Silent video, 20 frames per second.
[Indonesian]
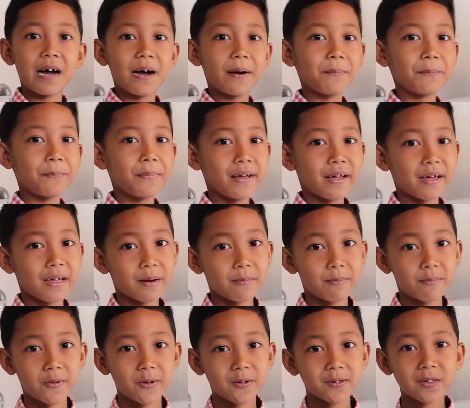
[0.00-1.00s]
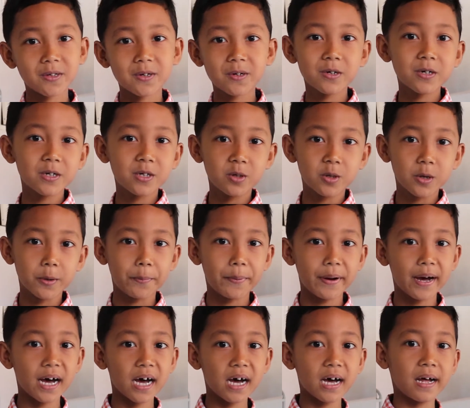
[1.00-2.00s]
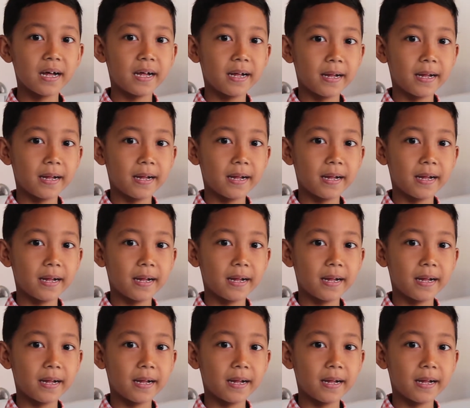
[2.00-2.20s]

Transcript: Hampir mau tujuh Pak.